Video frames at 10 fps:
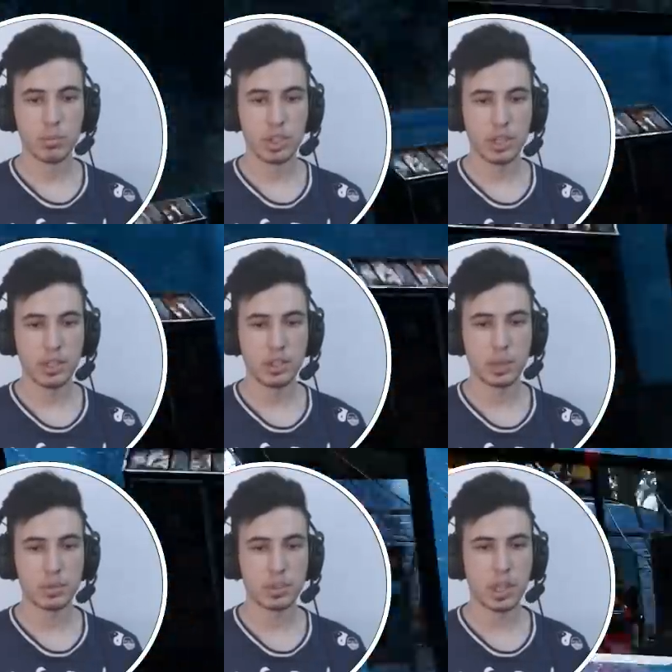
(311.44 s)
Şimdi şey
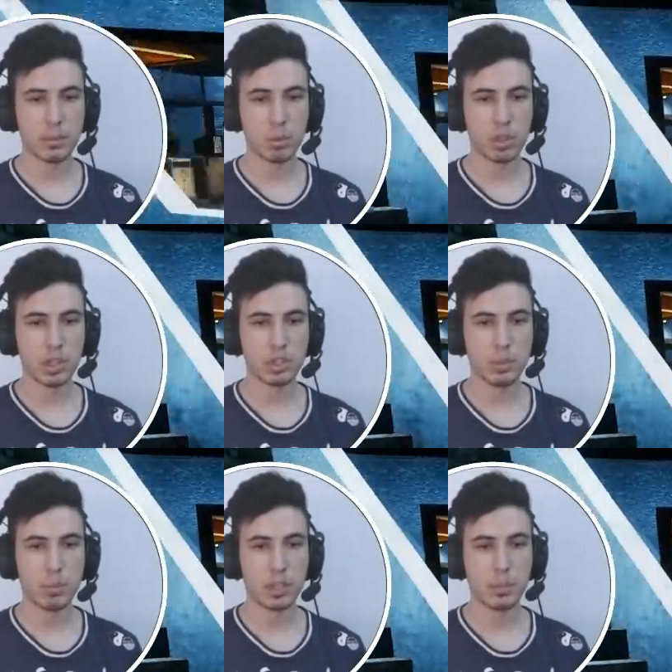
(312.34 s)
deneyeceğim. Stealth moda
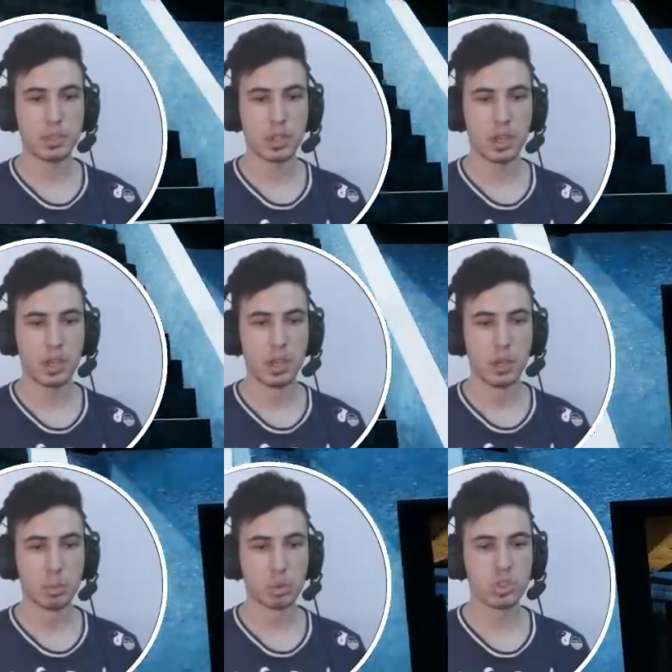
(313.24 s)
geçtim bak mesela.
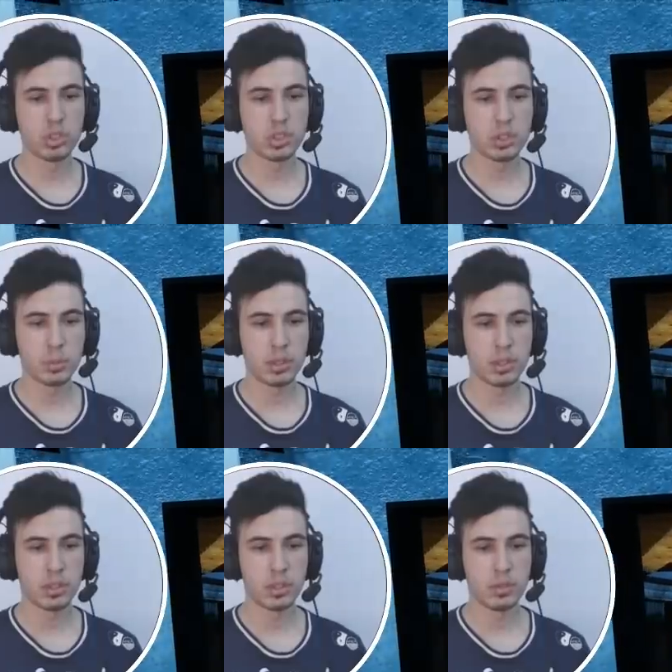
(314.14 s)
Bu sınırsız mı?
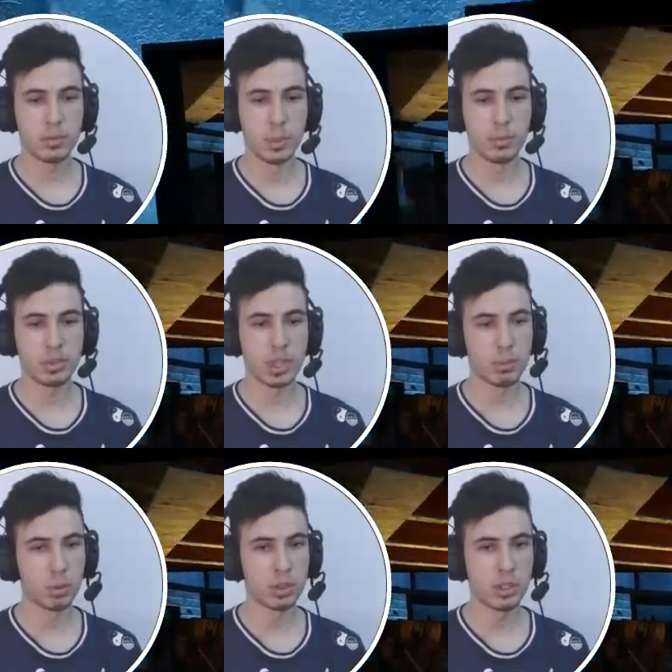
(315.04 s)
Benim
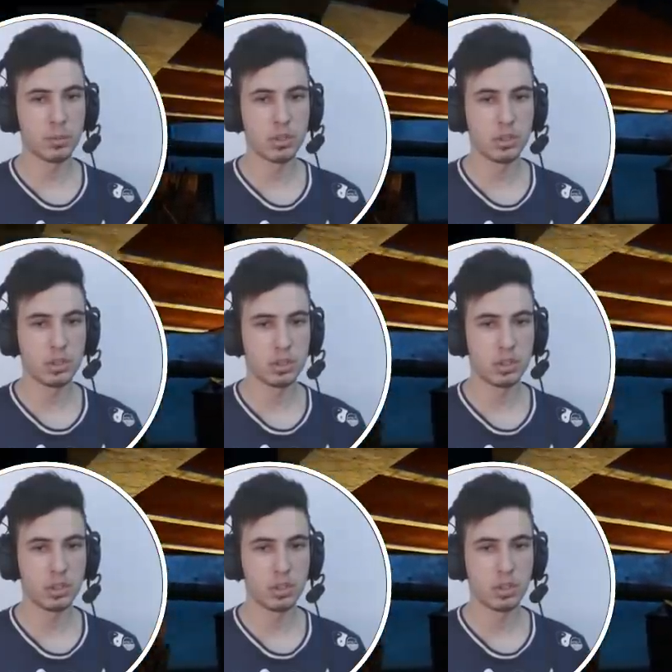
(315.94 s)
stealth modum sanırım
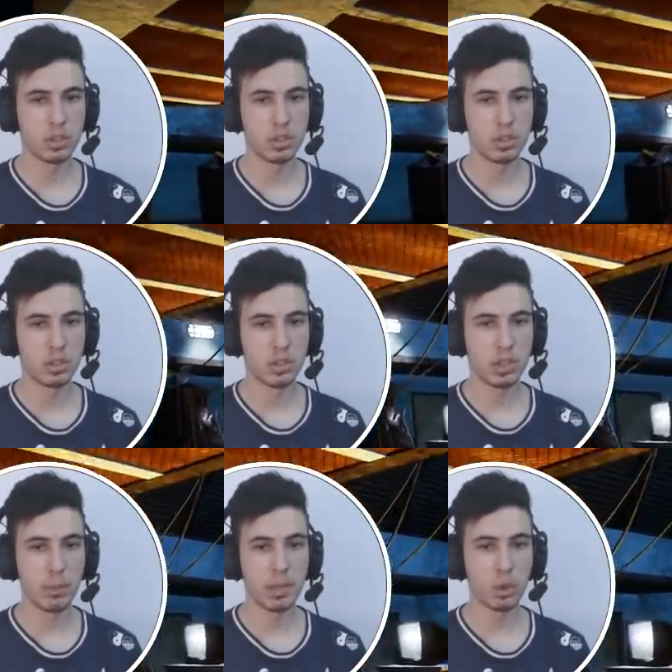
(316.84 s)
sınırsız.
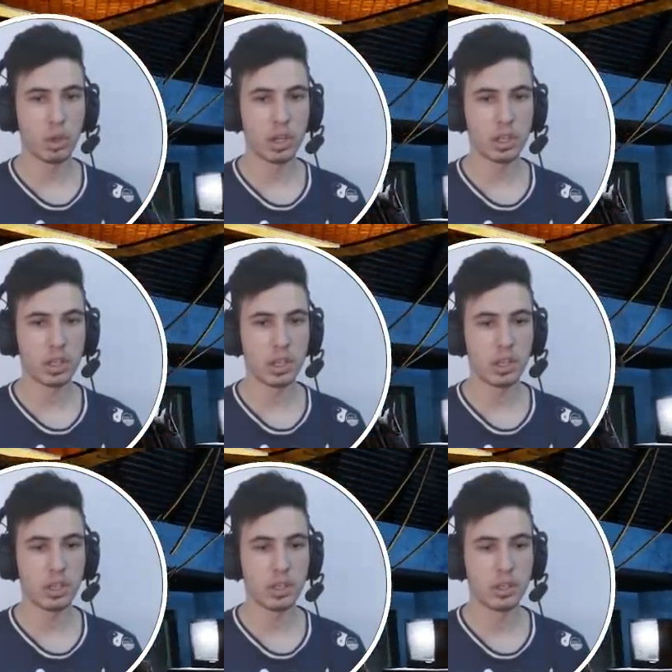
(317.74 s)
Sen beni görene kadar
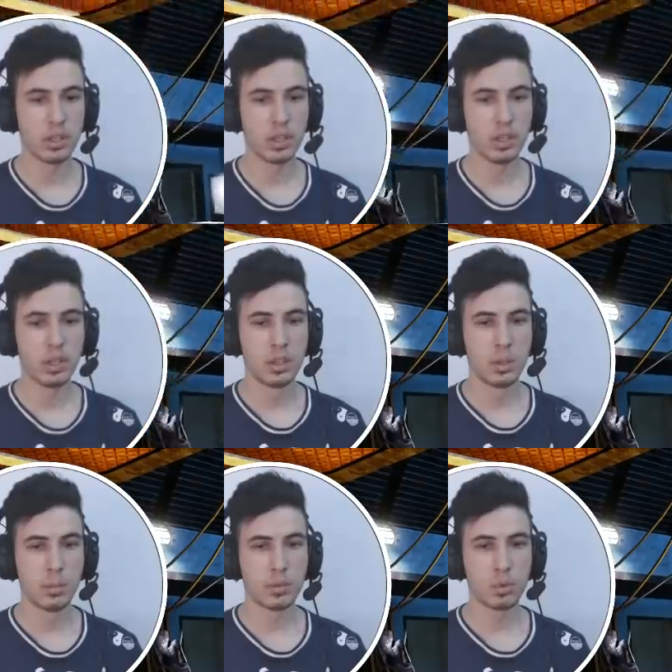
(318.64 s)
yani.
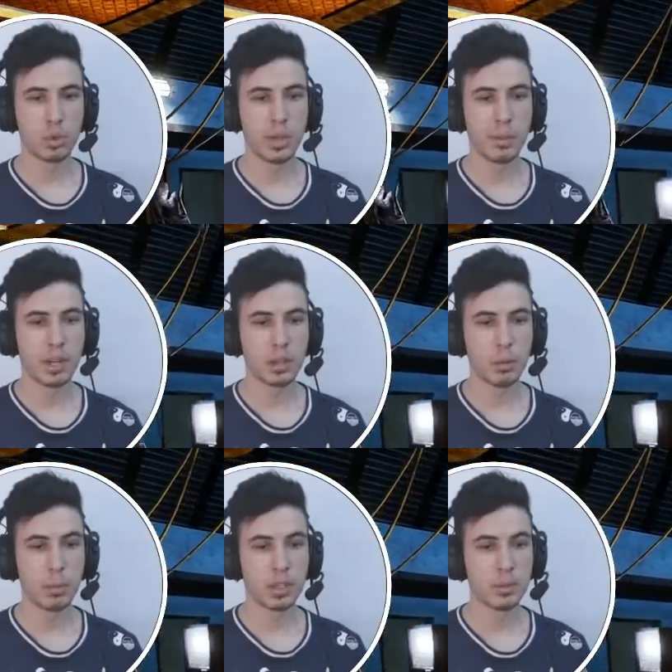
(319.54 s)
Çünkü benim herhangi
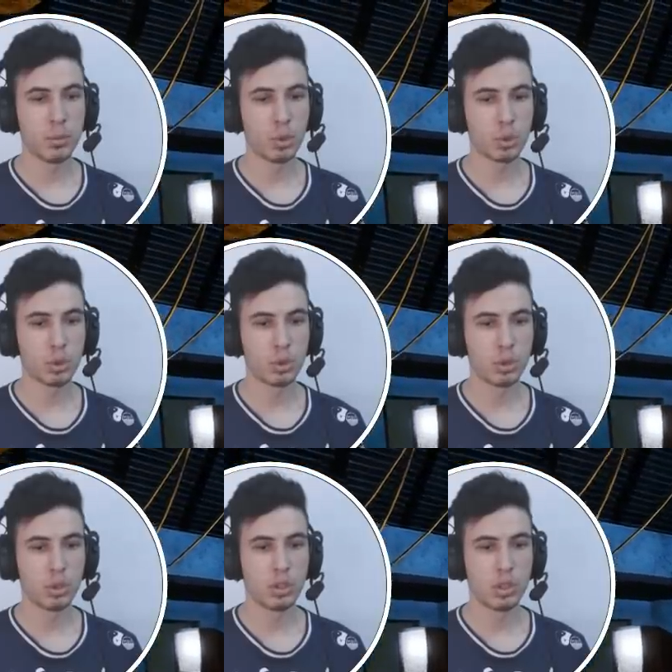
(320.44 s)
bir barım yok.
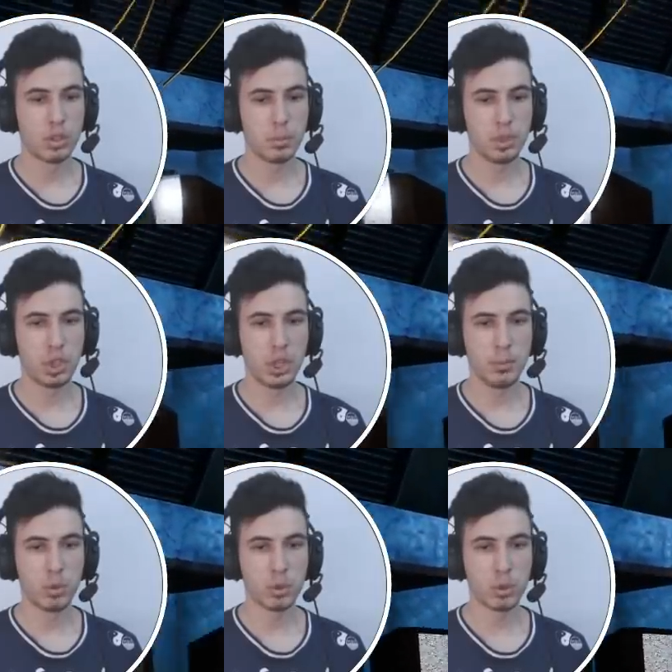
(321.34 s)
Bir
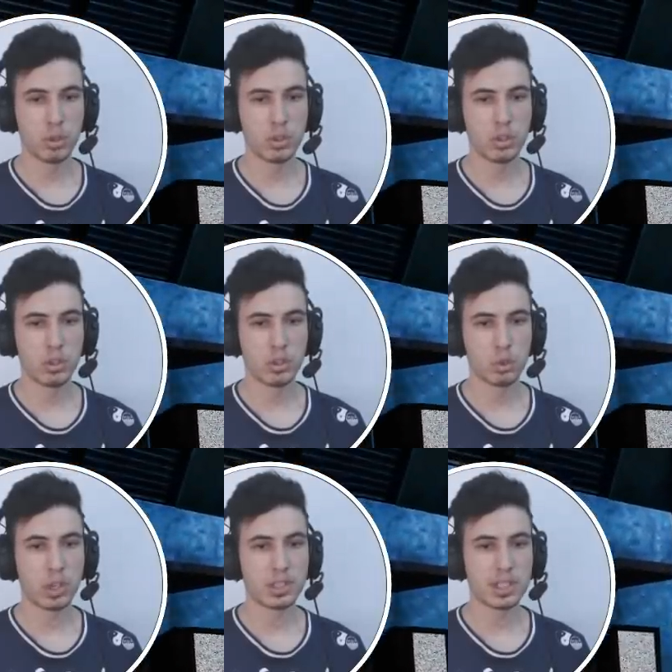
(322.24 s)
şeyim Bekle yok. biraz.
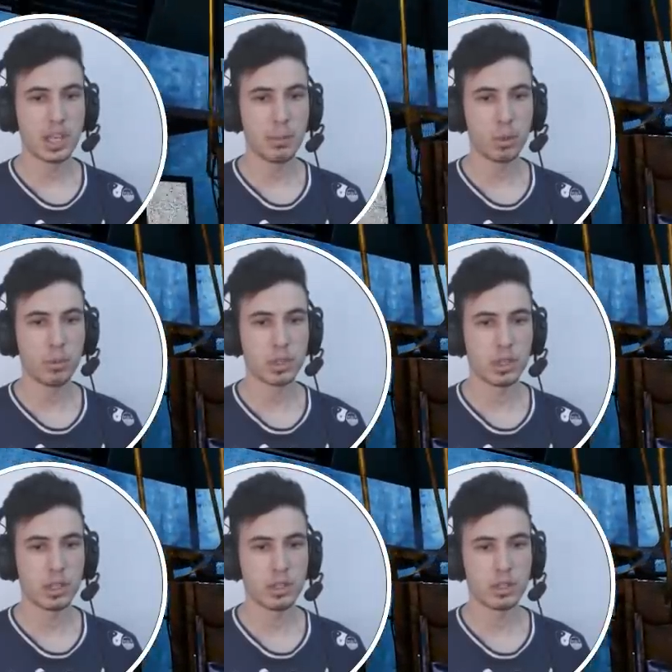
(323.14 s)
Şu an ses gelmiyor değil mi
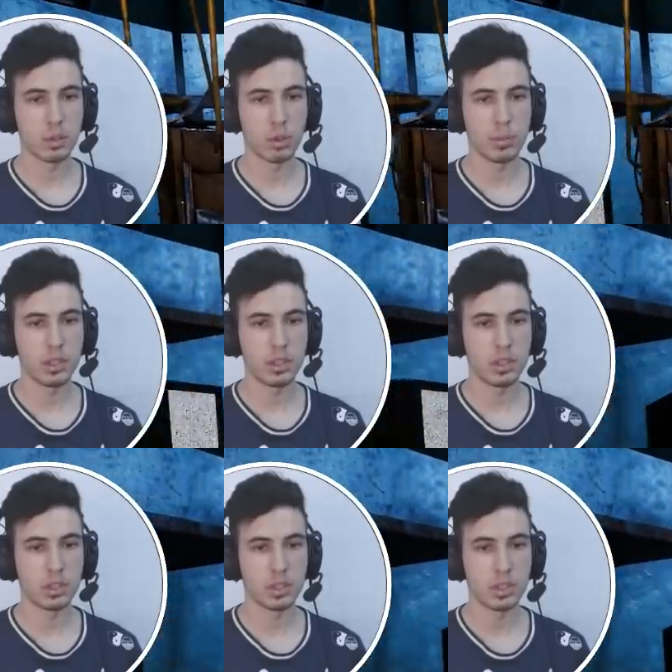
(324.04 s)
sana? Görmeseydin
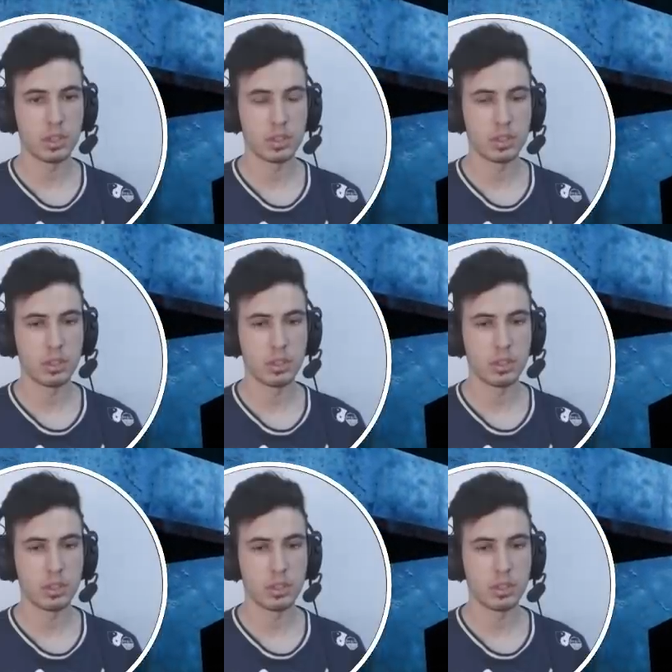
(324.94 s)
Yok. keşke.